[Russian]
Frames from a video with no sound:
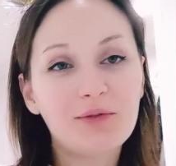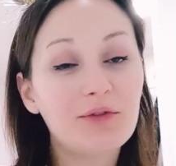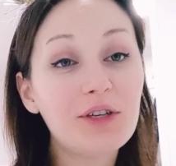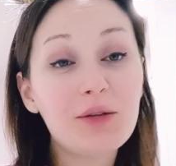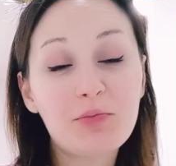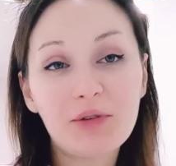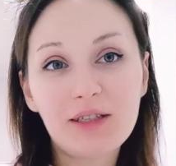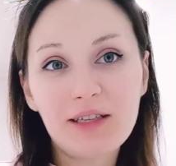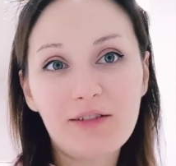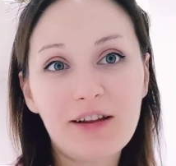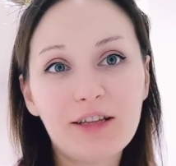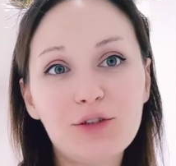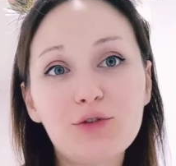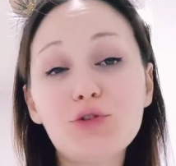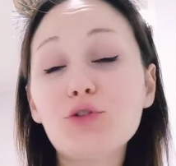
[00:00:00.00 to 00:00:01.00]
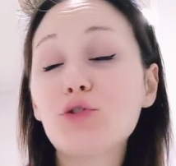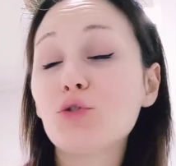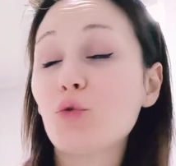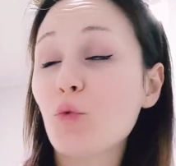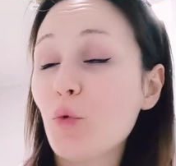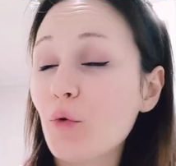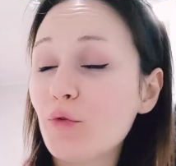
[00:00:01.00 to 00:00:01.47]
Вы не представляете, ни с
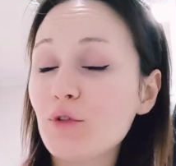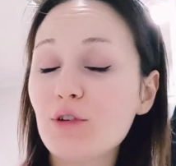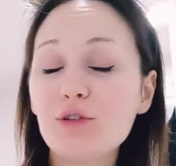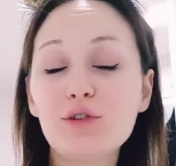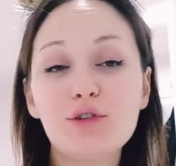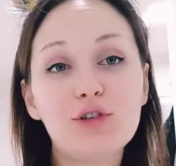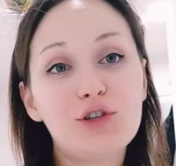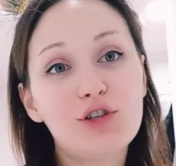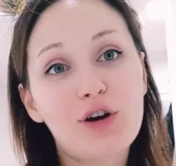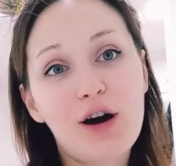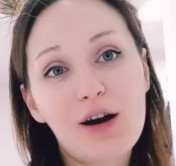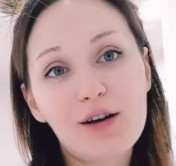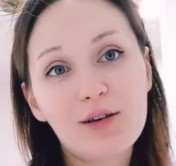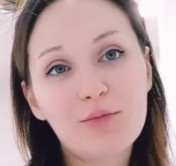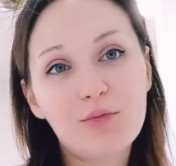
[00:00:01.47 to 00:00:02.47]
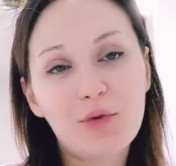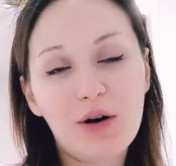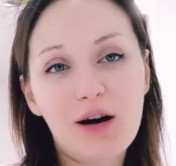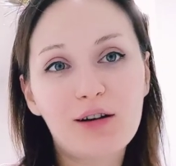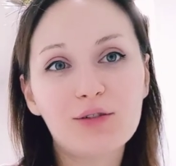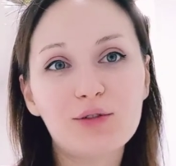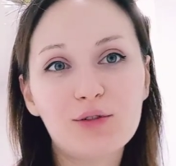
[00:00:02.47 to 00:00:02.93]
кофе, ни с чаем,
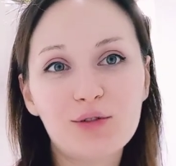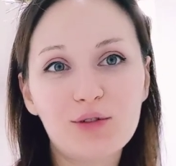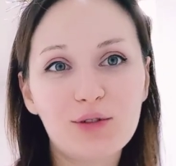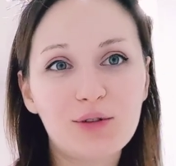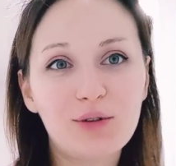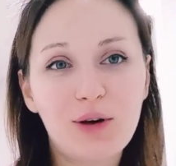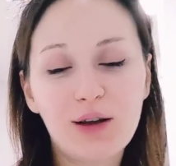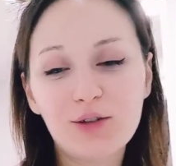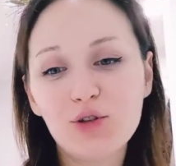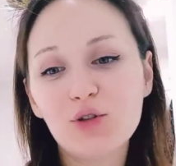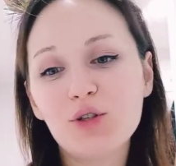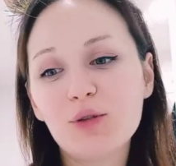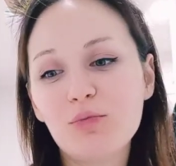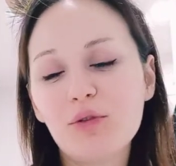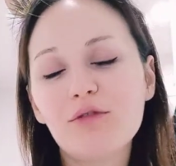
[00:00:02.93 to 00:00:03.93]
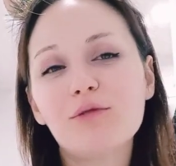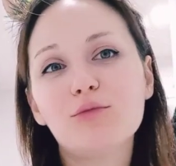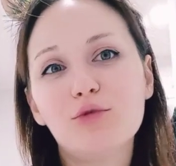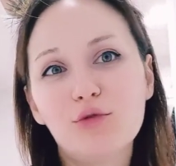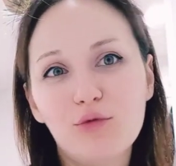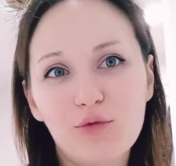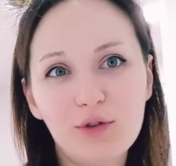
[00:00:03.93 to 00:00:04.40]
а с один с пивом,
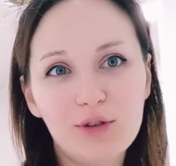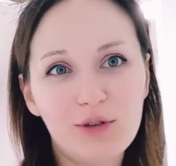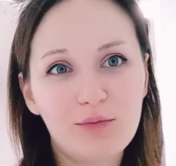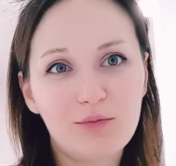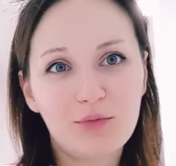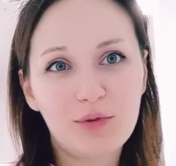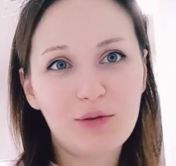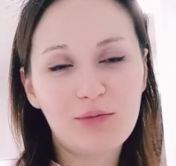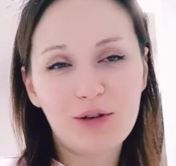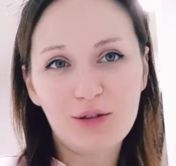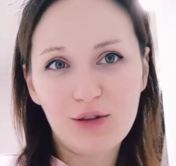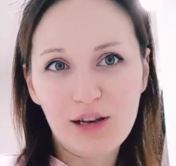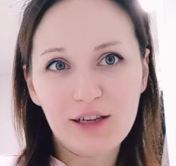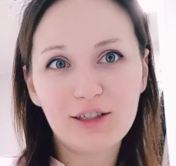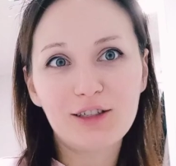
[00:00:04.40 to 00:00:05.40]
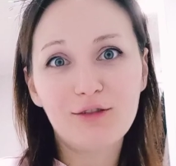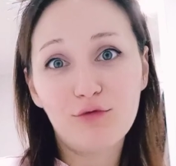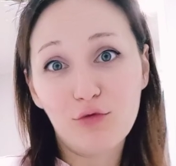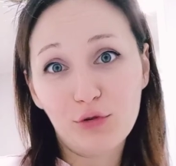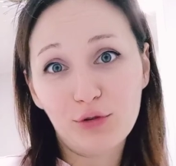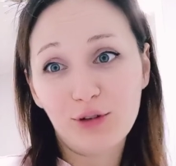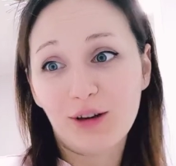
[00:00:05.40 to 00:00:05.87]
другой, понимаете, или с
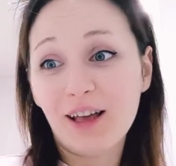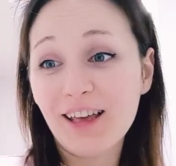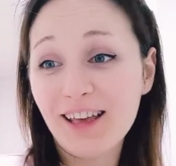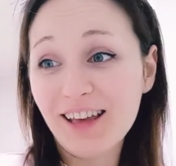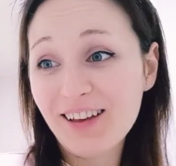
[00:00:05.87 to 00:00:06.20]
водкой.